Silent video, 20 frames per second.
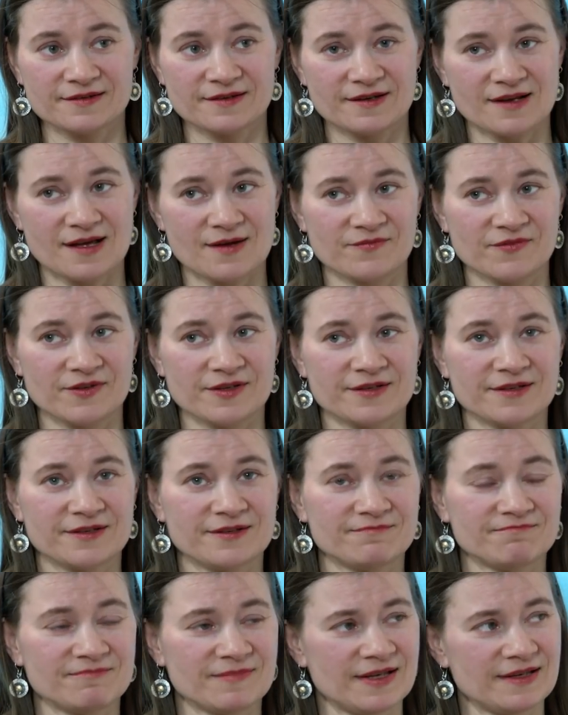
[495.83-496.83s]
Dann haben
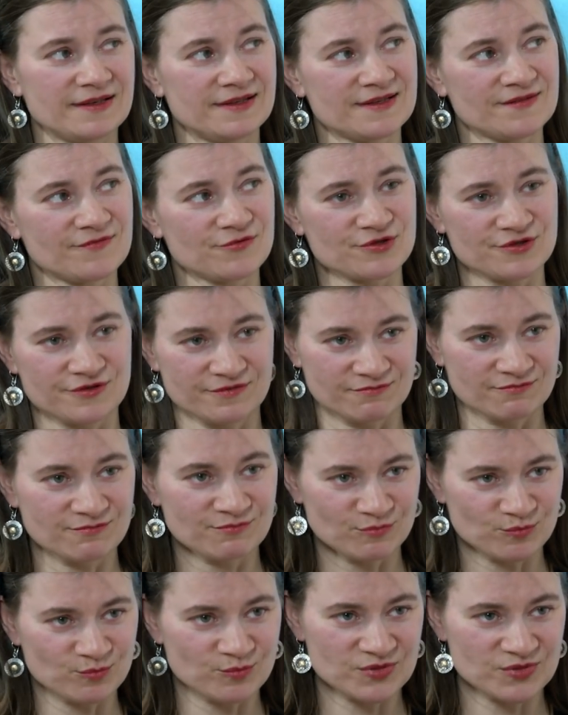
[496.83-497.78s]
wir Inzwischen